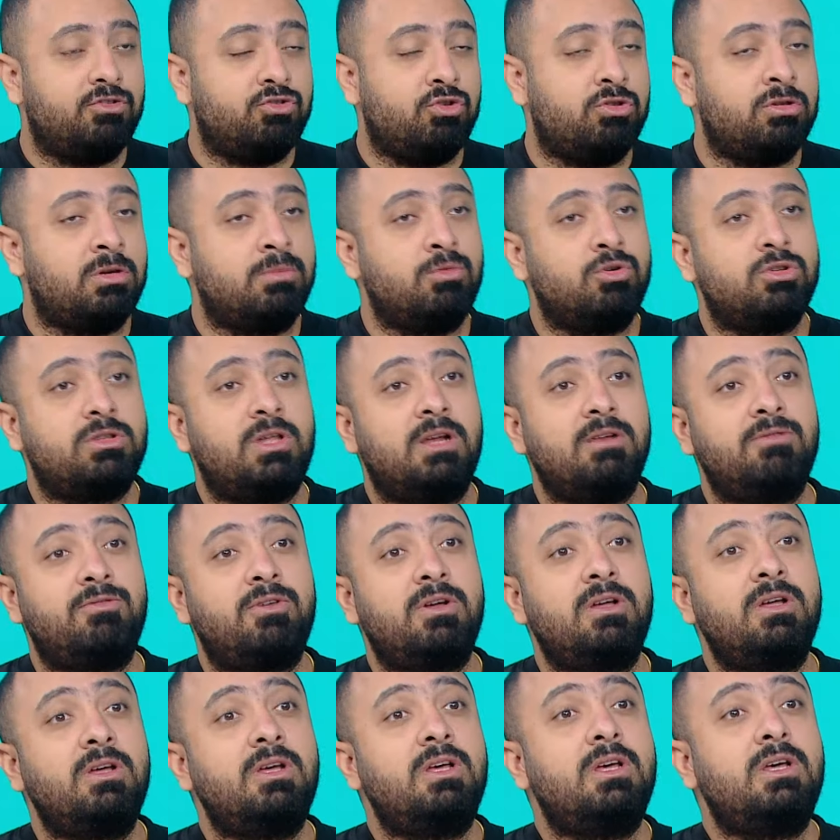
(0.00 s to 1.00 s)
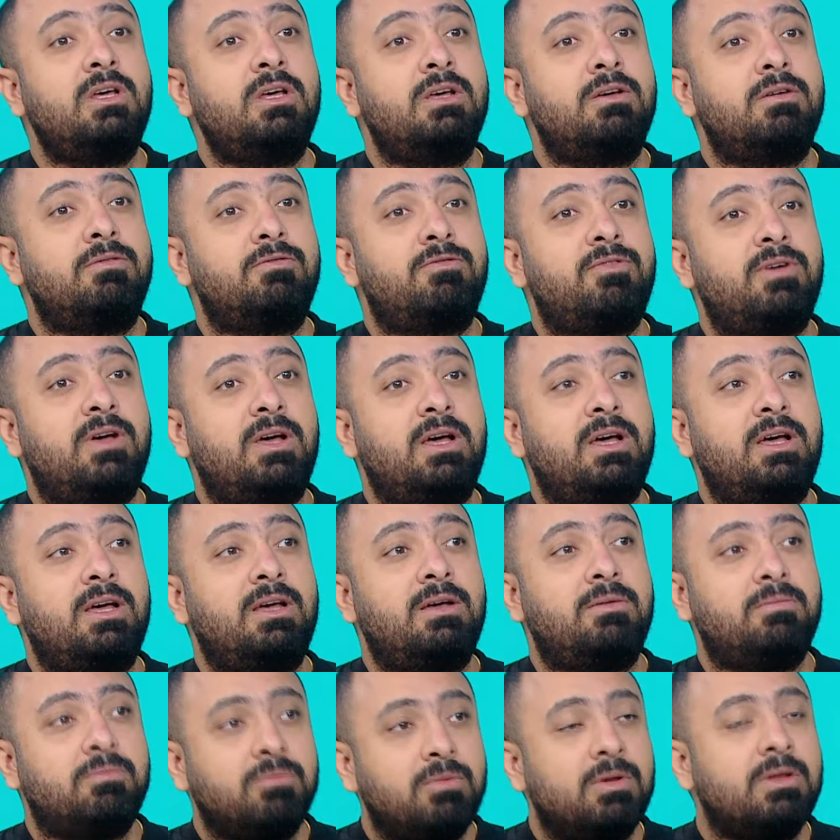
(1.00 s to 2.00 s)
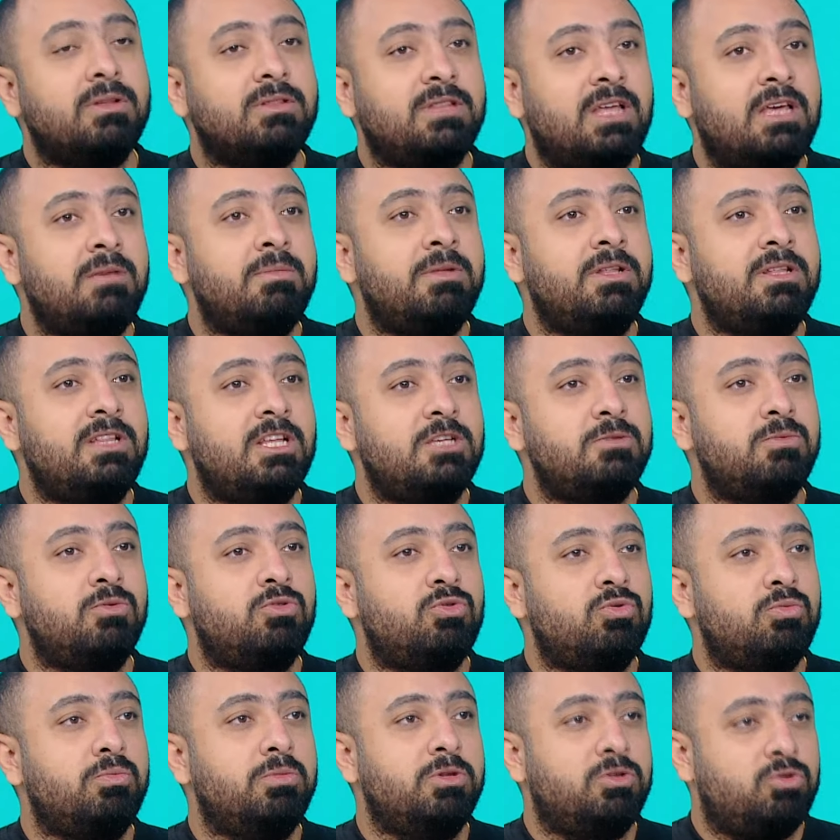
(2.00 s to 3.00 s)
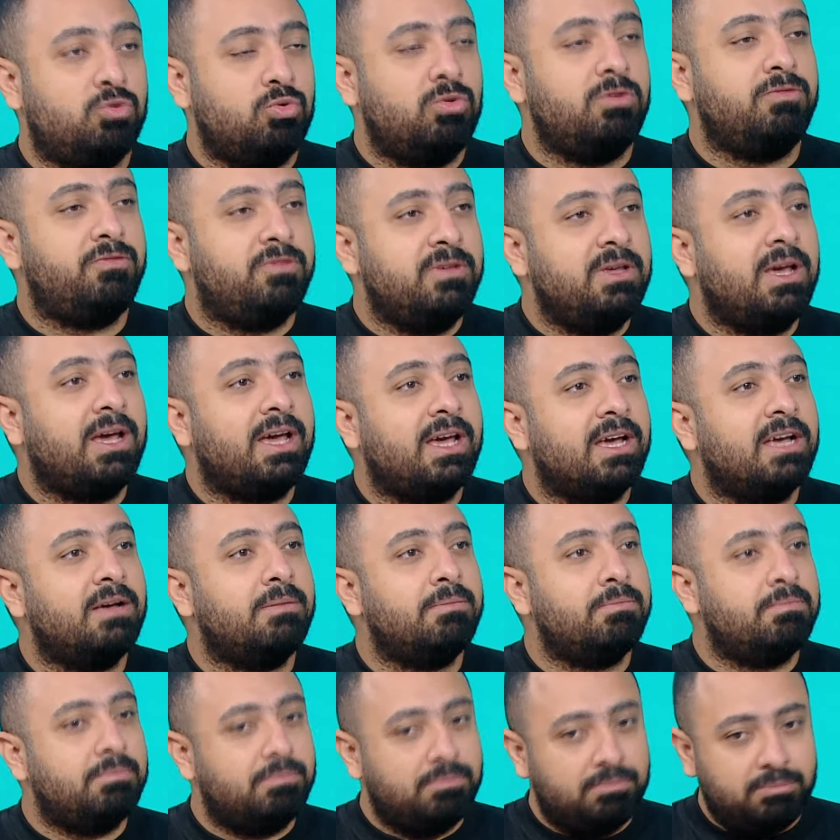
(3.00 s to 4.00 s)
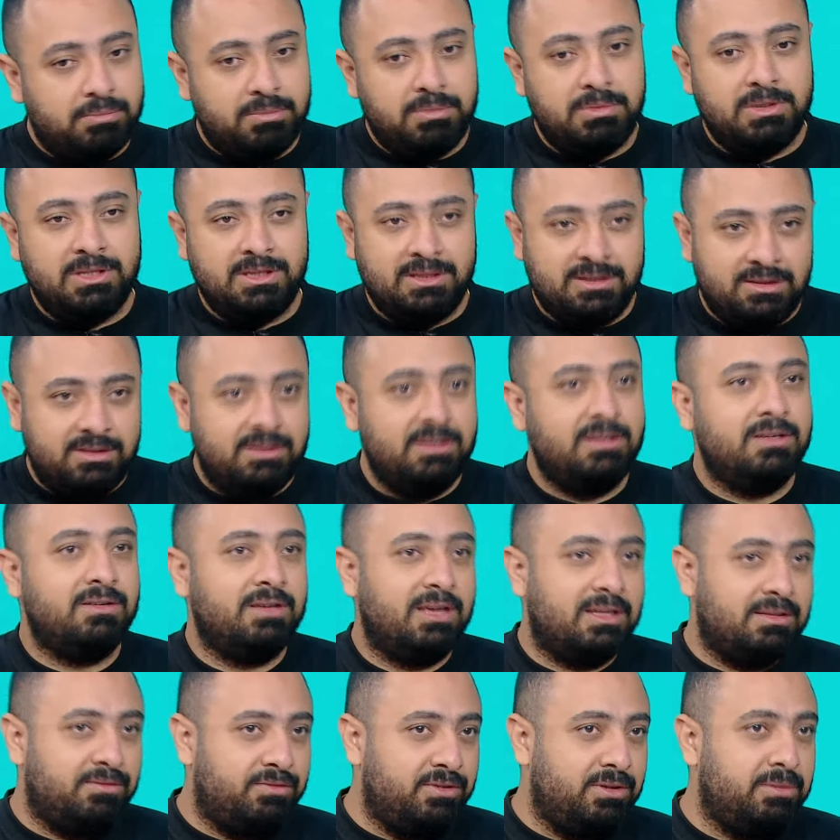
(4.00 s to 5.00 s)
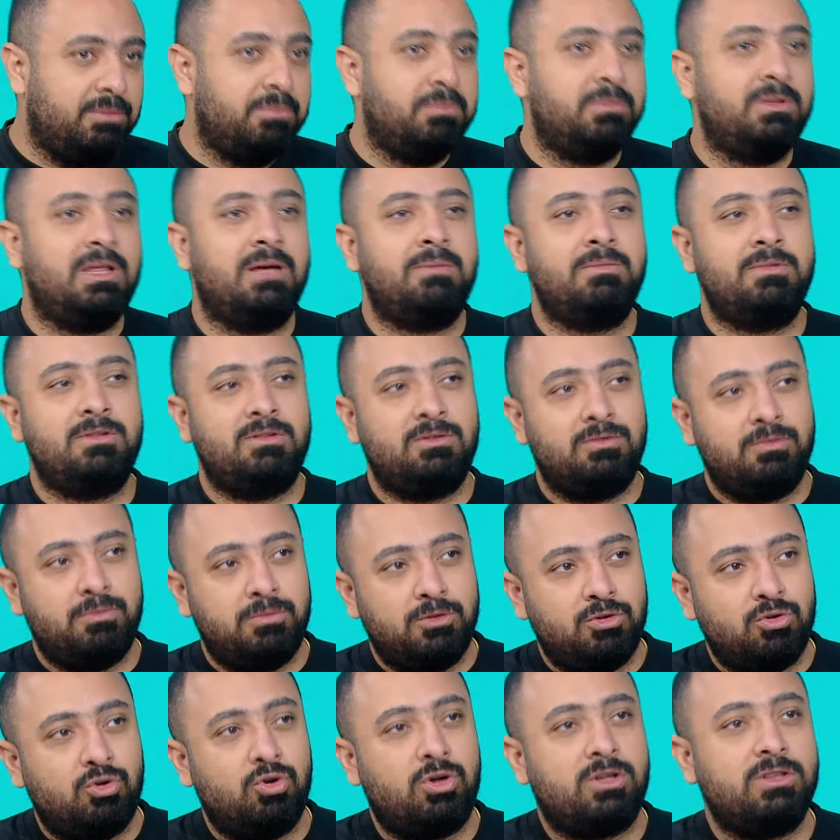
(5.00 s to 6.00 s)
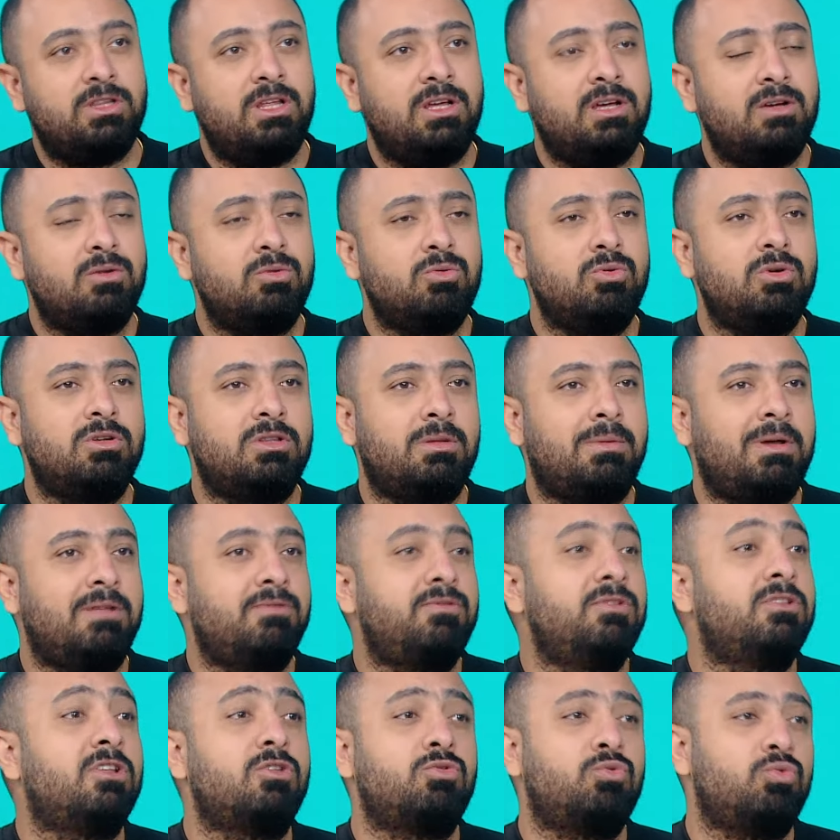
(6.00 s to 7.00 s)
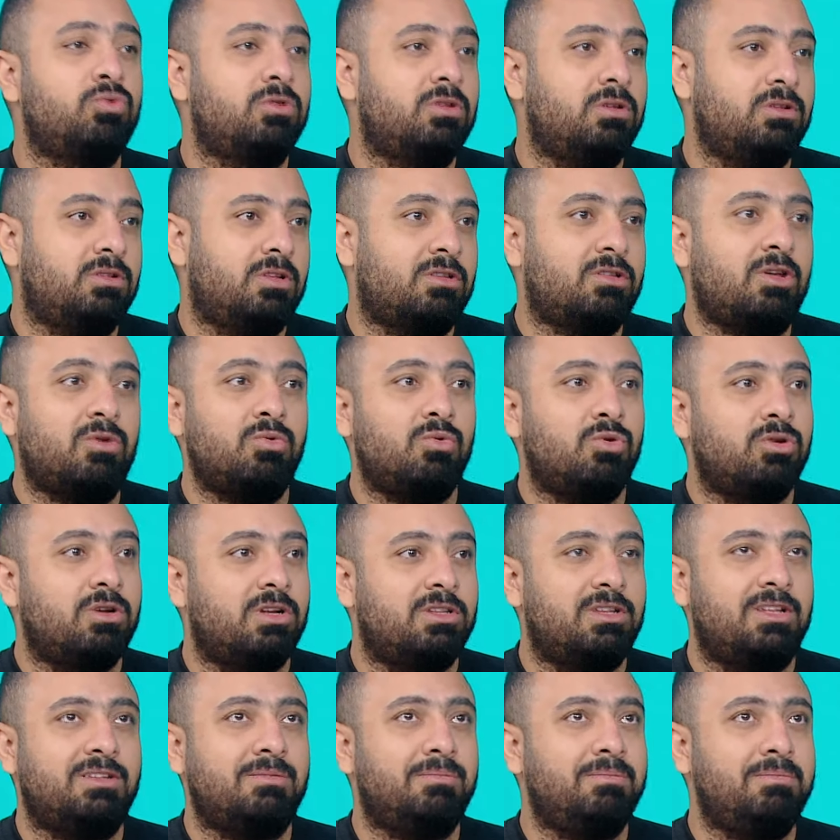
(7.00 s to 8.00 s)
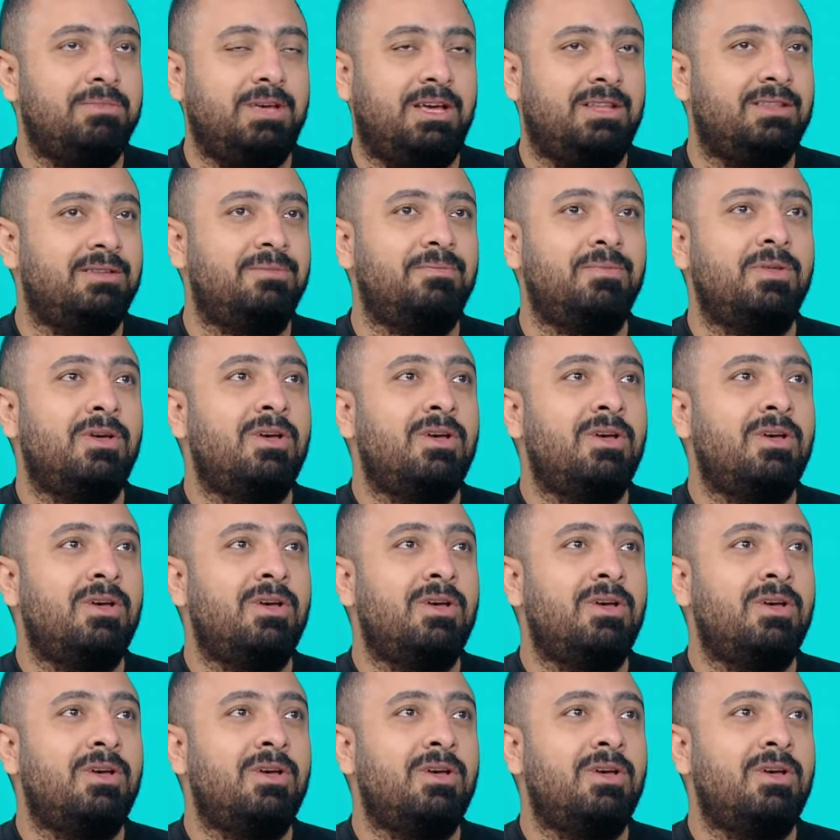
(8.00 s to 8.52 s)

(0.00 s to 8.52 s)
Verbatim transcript: جونرا مختلفه فدايما الناس بتقول في حاجه من دي يعني في ده من من روح ده وطبعا في تطور انا يعني